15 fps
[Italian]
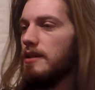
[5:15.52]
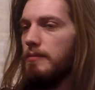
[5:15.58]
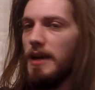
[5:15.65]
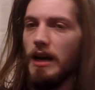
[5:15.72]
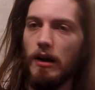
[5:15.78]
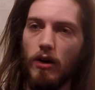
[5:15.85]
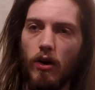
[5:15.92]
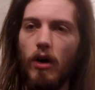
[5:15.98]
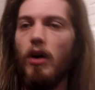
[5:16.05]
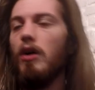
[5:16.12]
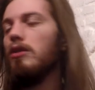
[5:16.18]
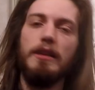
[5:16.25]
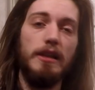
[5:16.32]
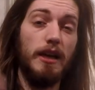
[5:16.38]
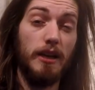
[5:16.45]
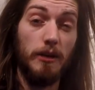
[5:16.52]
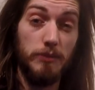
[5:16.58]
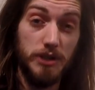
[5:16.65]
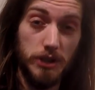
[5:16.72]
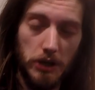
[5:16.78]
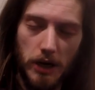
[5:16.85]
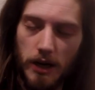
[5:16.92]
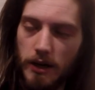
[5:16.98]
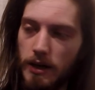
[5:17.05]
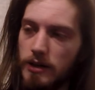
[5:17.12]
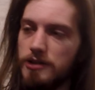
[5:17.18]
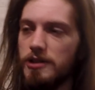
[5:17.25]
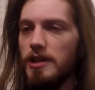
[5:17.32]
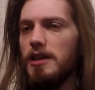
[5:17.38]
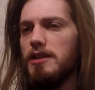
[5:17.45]
i Melagod, gli Ainab Channel
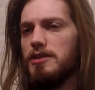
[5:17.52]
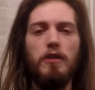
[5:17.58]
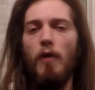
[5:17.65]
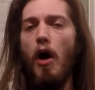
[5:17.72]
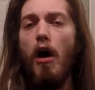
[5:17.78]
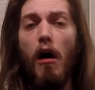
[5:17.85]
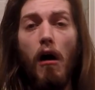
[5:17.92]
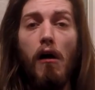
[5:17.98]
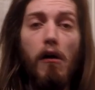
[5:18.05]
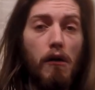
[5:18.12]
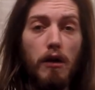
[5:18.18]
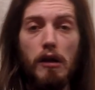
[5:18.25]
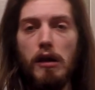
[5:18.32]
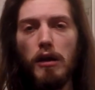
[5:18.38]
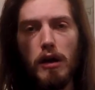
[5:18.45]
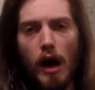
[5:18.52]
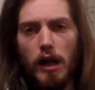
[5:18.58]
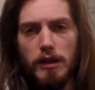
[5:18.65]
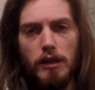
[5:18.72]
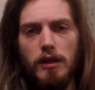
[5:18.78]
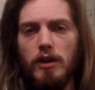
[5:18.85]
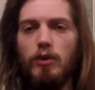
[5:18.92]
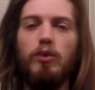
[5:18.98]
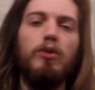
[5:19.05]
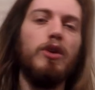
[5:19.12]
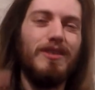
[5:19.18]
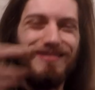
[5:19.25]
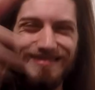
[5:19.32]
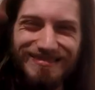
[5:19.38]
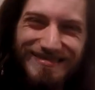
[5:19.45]
stessi. Oh, le leccate di culo.